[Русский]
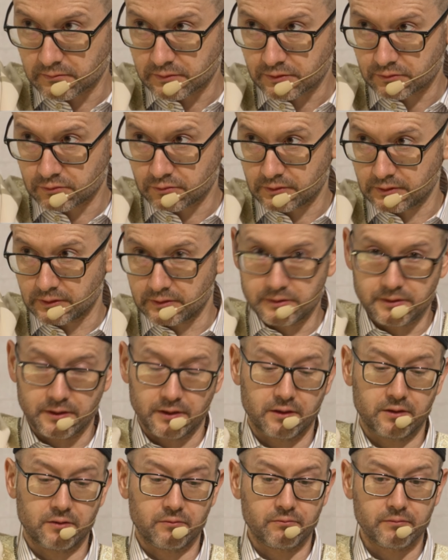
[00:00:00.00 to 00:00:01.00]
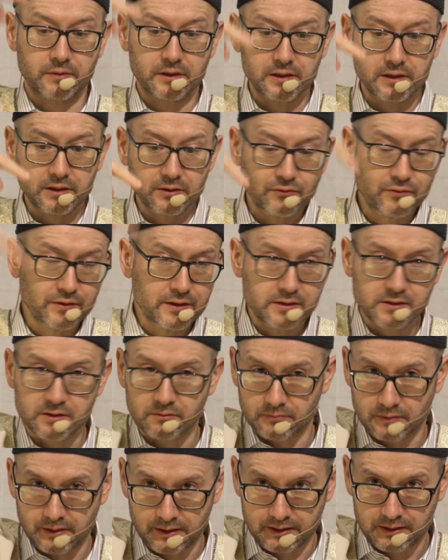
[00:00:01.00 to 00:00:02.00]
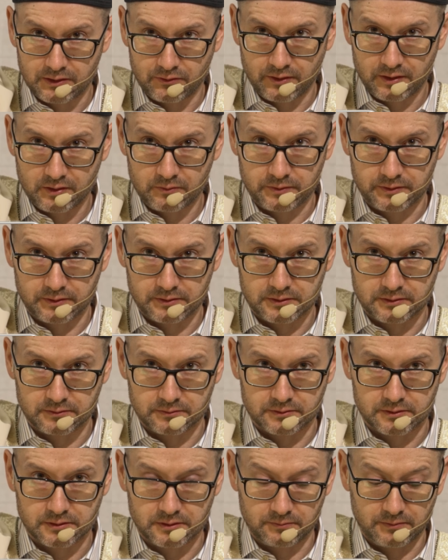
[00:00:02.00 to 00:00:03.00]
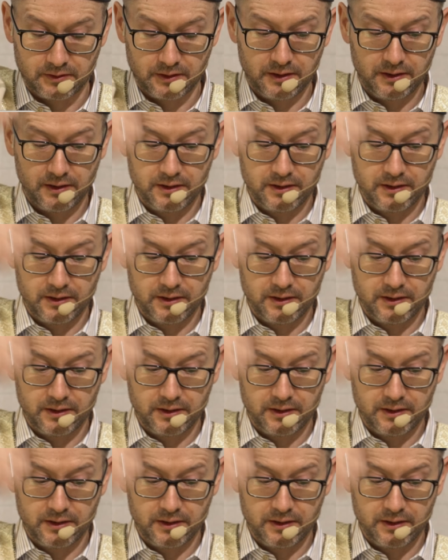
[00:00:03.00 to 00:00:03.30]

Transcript: судный день. Мы не видим ответ перед Всевышним.